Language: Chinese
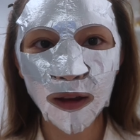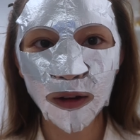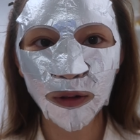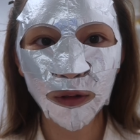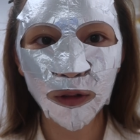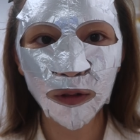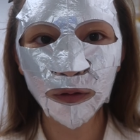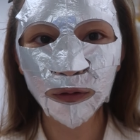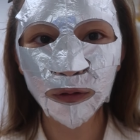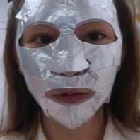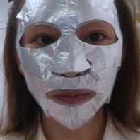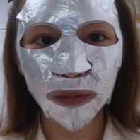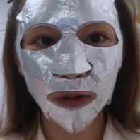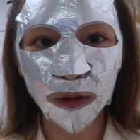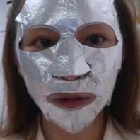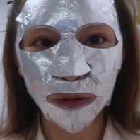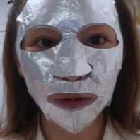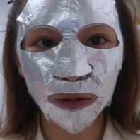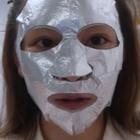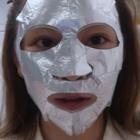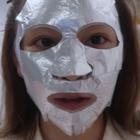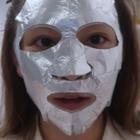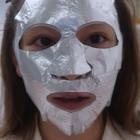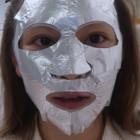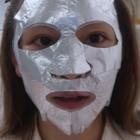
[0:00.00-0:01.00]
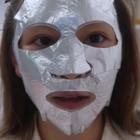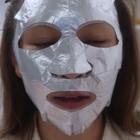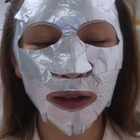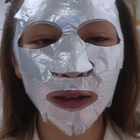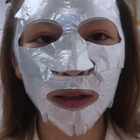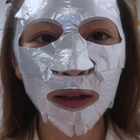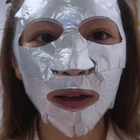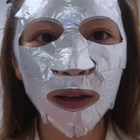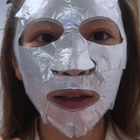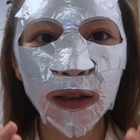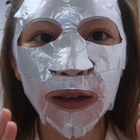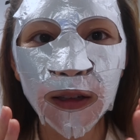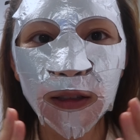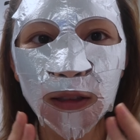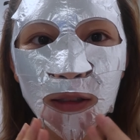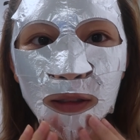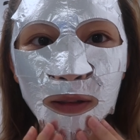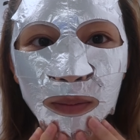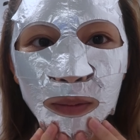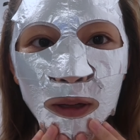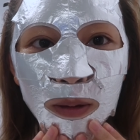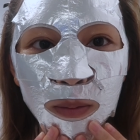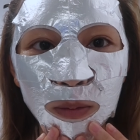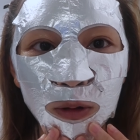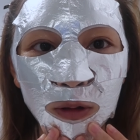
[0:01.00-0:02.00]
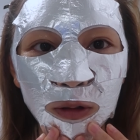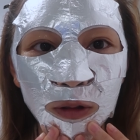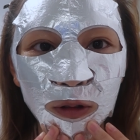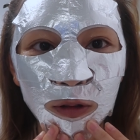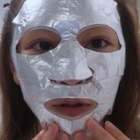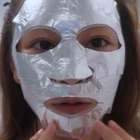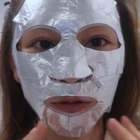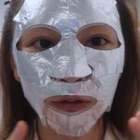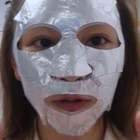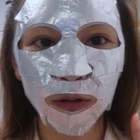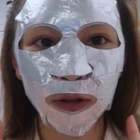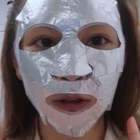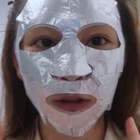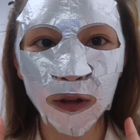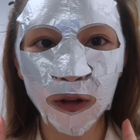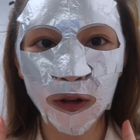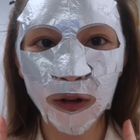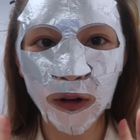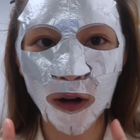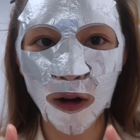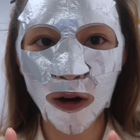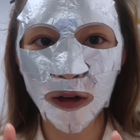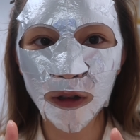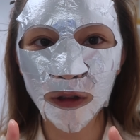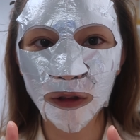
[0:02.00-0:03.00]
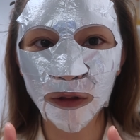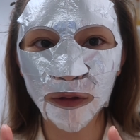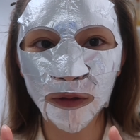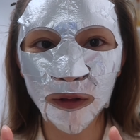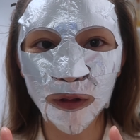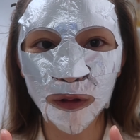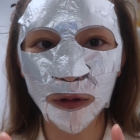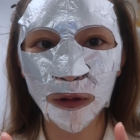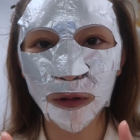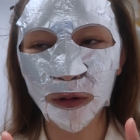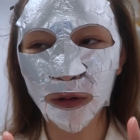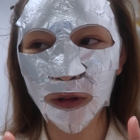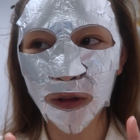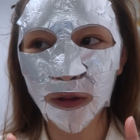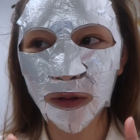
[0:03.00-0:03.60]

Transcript: Aaron Woman 回来了，那这个面膜呢，我敷了有二十分钟，